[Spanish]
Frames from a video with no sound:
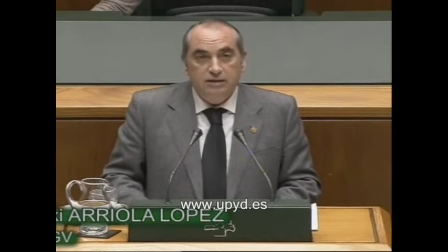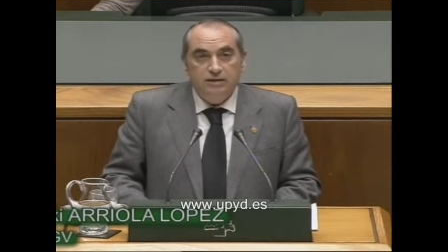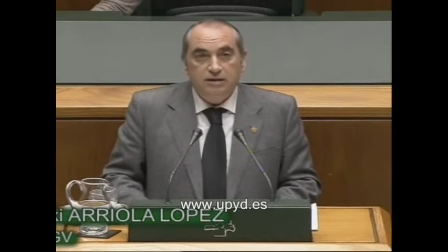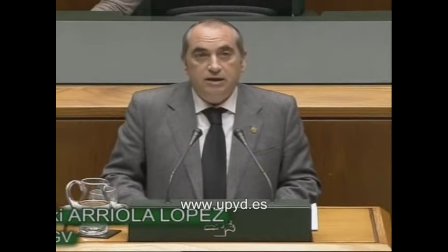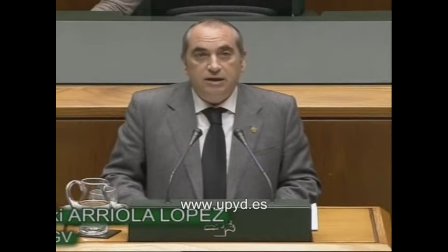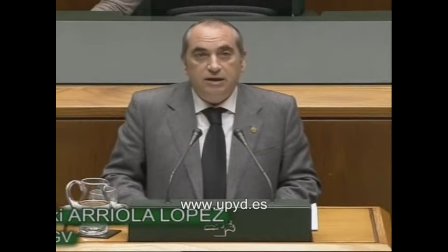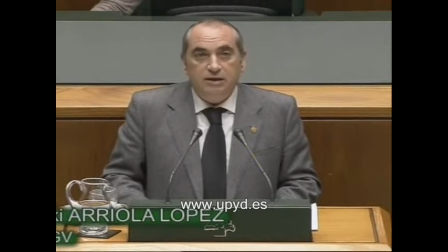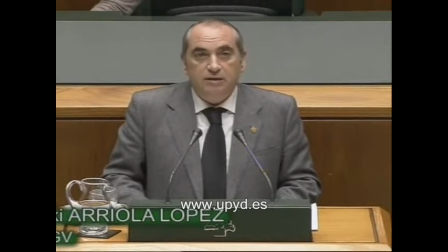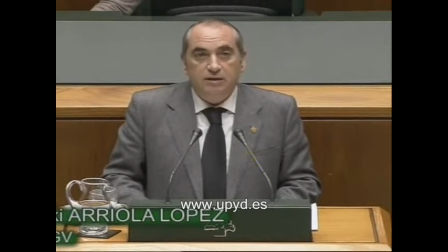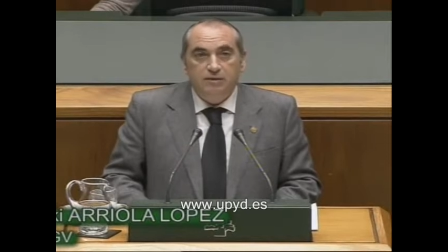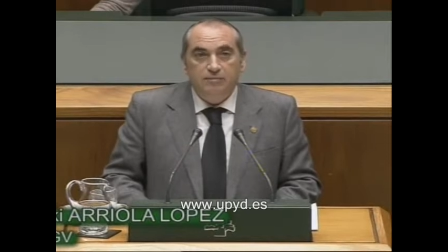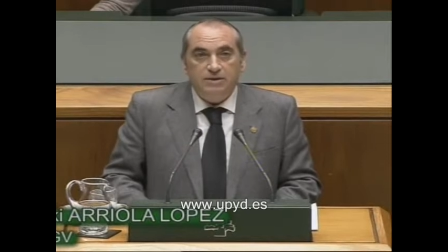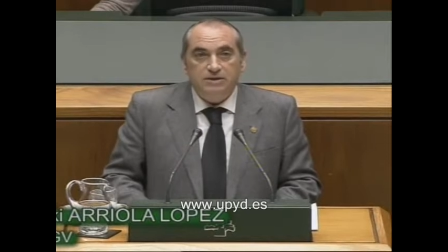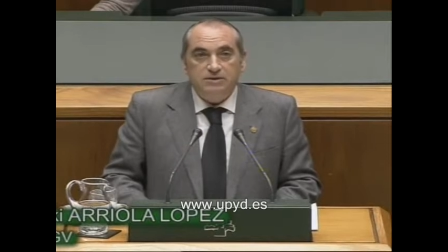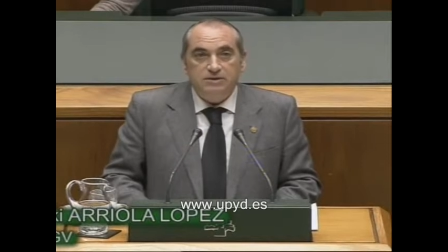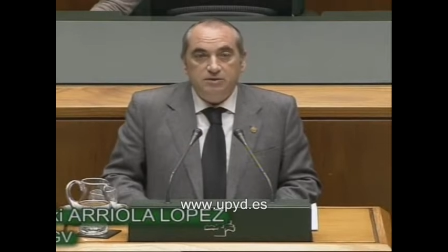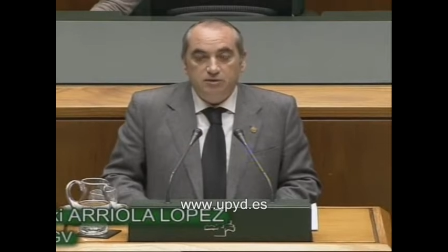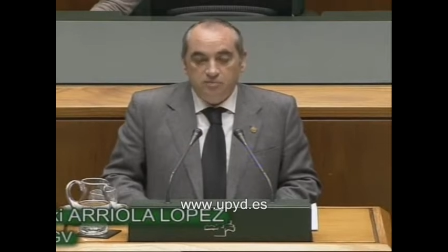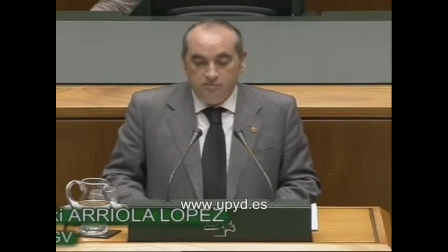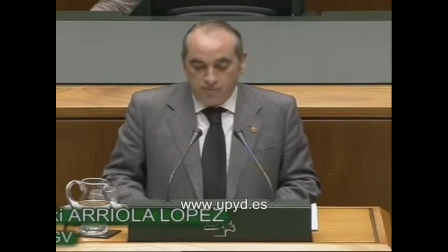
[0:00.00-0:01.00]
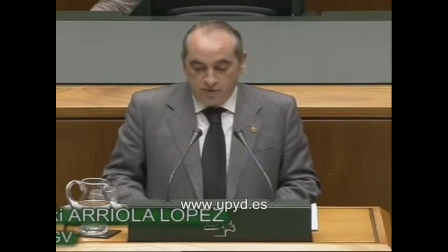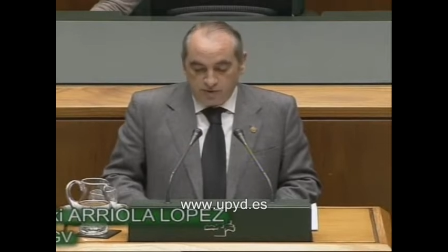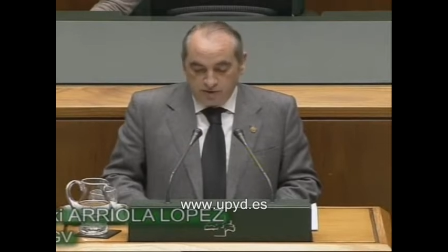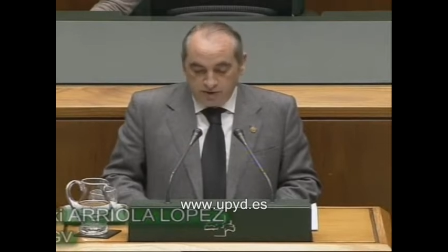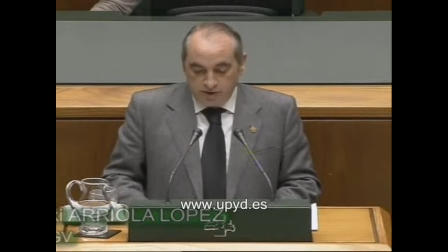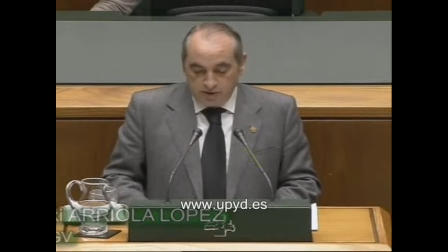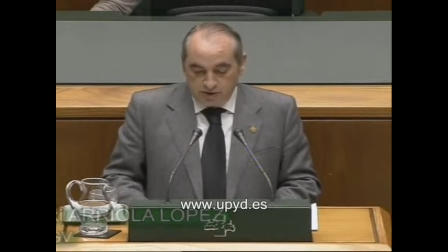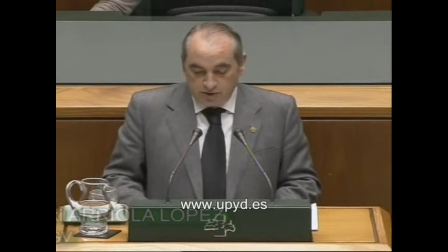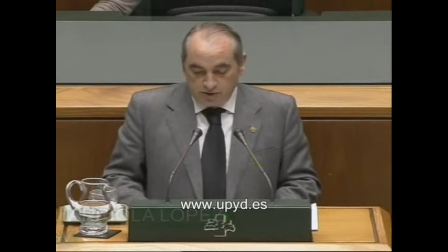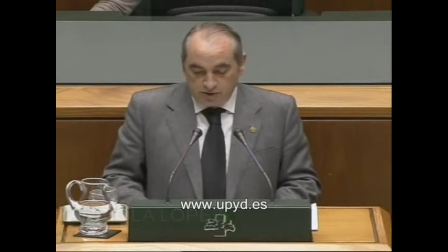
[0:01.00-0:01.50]
que debe presidir un
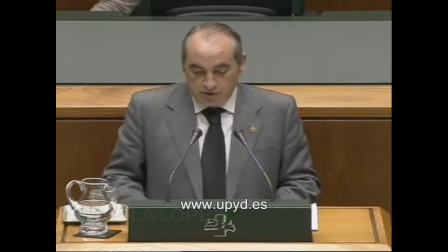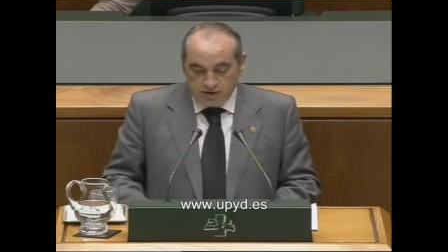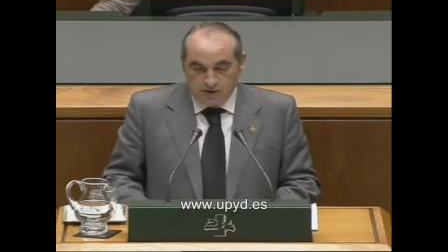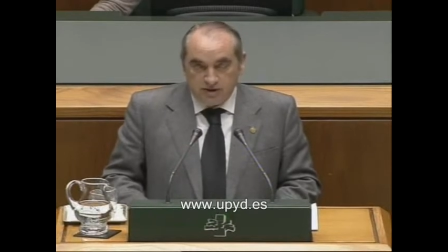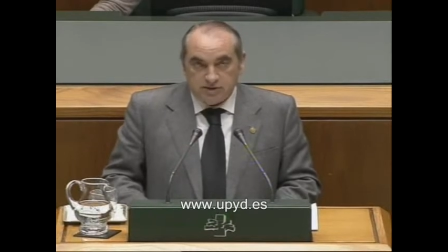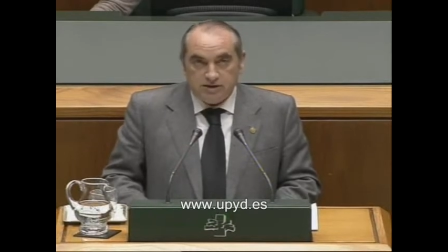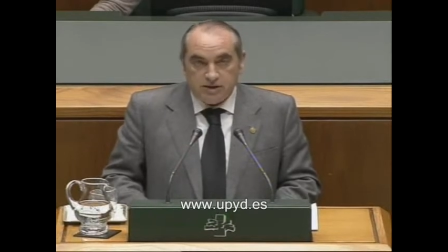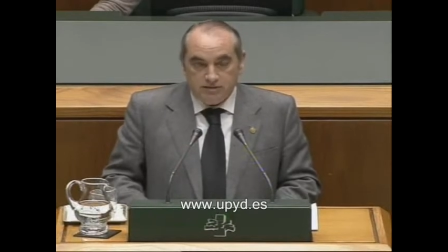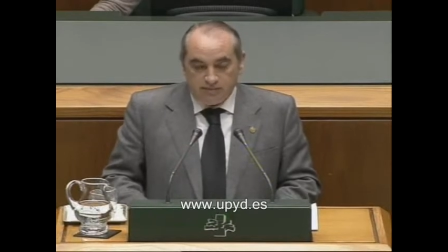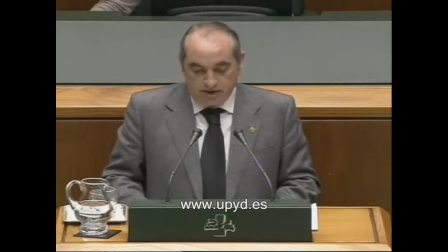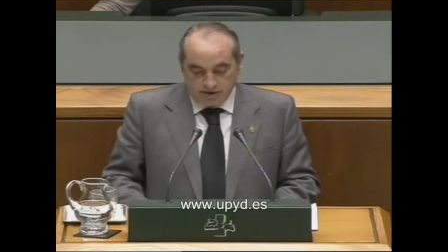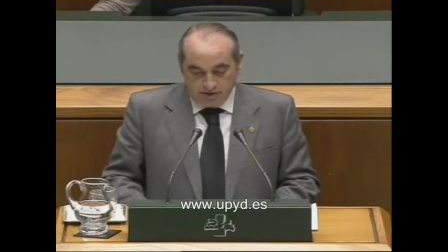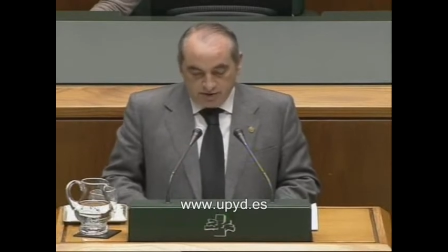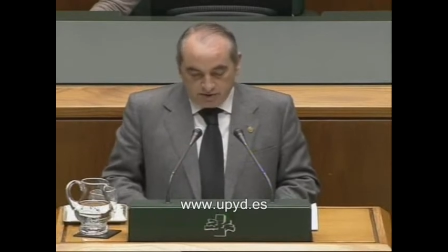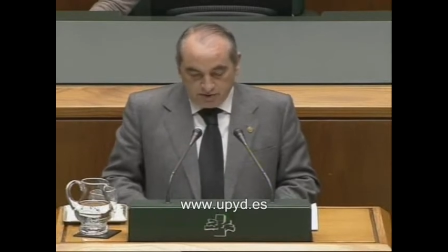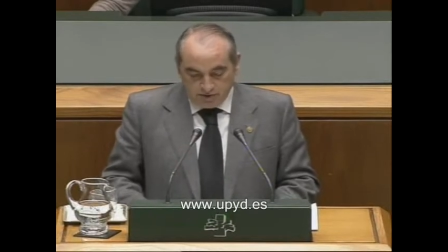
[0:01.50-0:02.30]
proyecto de esta magnitud.